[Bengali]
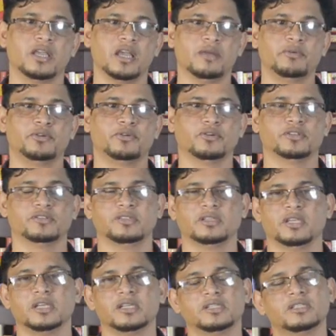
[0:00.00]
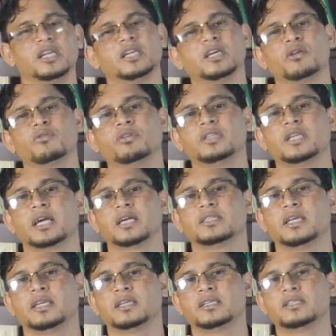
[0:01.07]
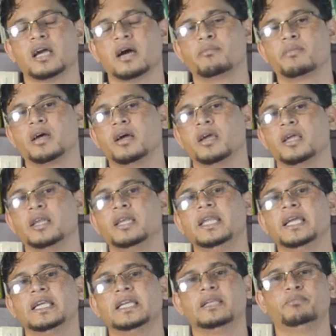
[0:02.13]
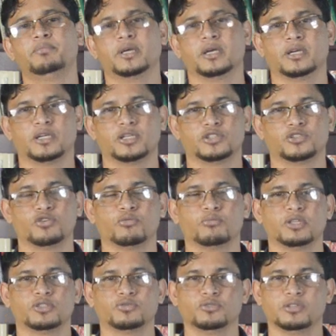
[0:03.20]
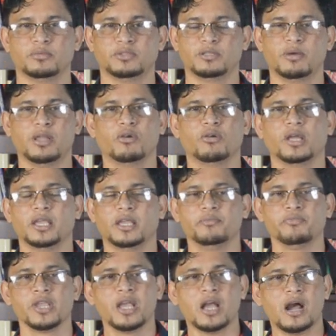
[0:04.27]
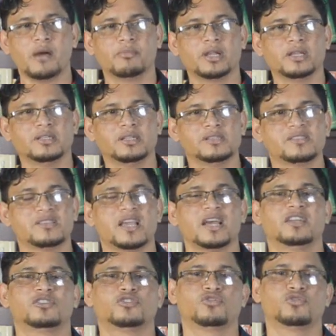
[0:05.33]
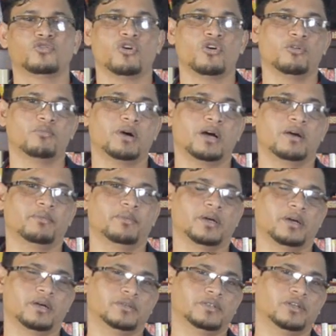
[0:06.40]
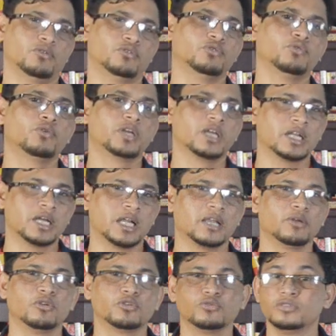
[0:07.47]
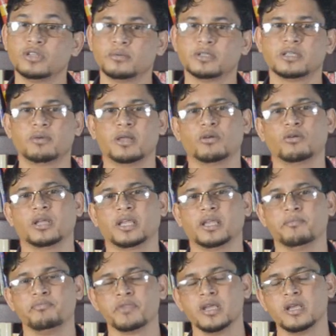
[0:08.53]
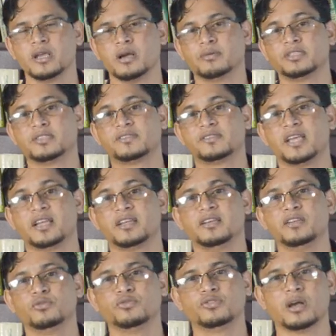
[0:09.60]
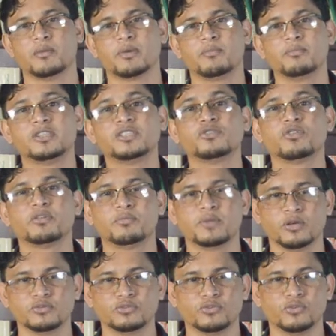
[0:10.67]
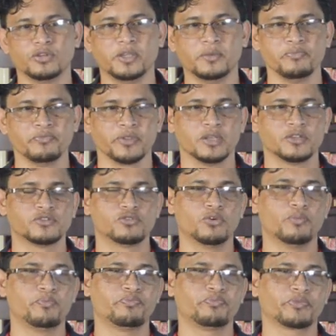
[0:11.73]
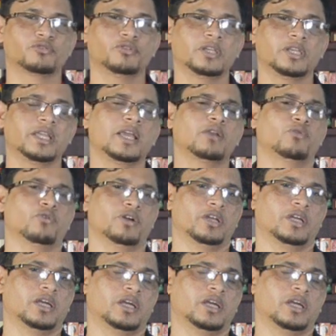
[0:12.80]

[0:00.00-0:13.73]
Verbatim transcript: হ্যাবিট হয়ে গেছি সেই কারণে দেখা যায় কি যে আমরা নেগেটিভ সংবাদ শুনতে আমাদের ভালো লাগে আমাদের স্যাড সং বা যেগুলো দুঃখের গান এগুলো শুনতে আমাদের ভালো লাগে আমাদের স্যাড নিউজ আমরা বেশি করে ব্রাউজ করি সো আসলে কেন হয়